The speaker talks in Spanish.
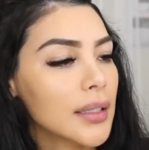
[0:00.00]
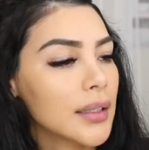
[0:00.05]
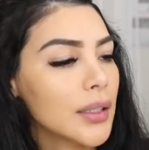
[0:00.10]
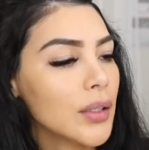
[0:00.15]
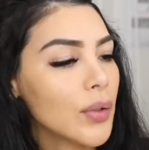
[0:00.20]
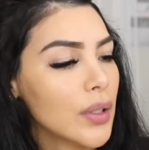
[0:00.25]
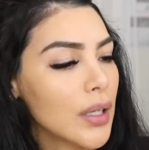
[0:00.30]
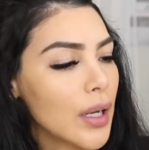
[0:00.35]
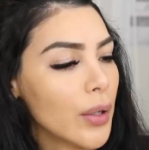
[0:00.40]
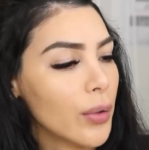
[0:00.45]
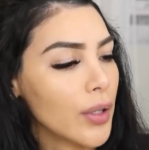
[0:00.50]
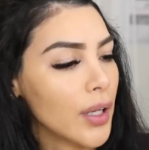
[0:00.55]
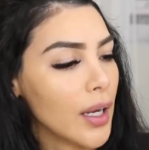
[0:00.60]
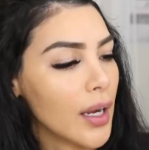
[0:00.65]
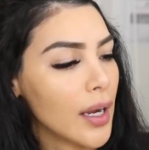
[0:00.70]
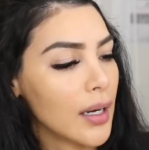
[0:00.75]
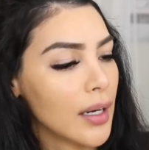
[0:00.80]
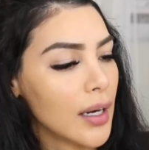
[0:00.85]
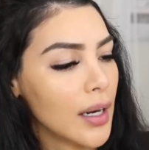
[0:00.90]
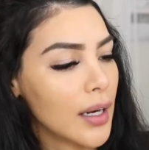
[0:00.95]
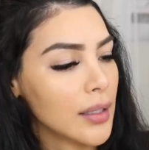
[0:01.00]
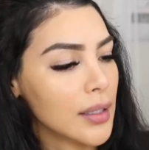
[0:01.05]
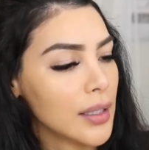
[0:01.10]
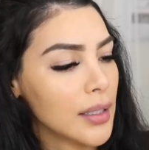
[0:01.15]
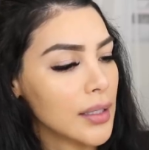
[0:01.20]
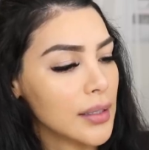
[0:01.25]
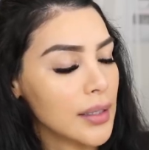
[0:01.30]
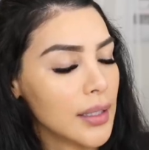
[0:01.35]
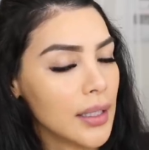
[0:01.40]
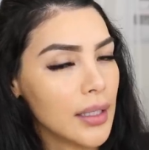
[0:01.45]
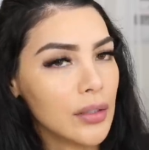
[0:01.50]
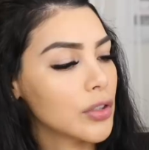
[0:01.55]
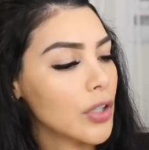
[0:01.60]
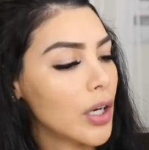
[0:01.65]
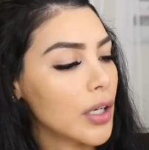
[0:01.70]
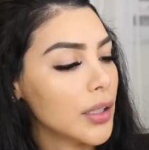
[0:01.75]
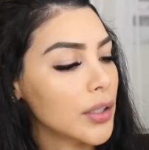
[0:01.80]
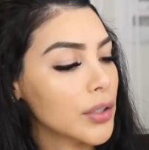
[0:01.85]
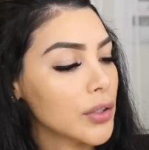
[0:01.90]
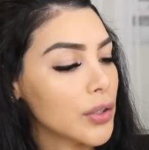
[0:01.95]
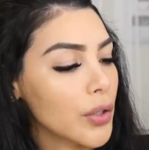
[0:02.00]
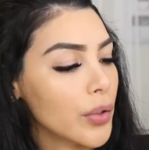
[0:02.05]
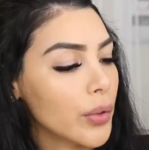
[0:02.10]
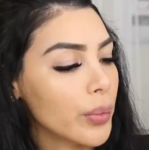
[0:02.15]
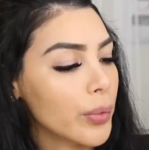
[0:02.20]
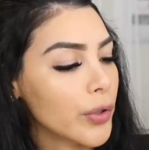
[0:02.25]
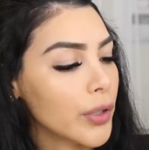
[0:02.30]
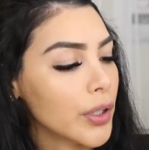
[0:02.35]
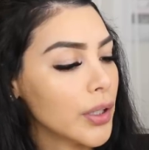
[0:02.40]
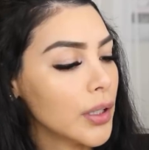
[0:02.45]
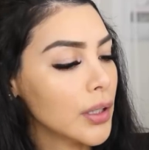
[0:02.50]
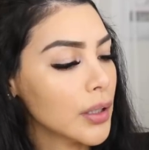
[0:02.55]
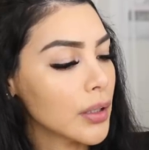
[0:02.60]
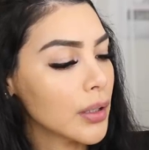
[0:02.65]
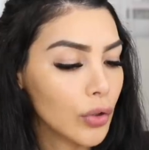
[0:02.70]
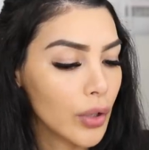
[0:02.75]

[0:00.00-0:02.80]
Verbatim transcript: Este lo acabo de agarrar, es de Charlotte Tilbury.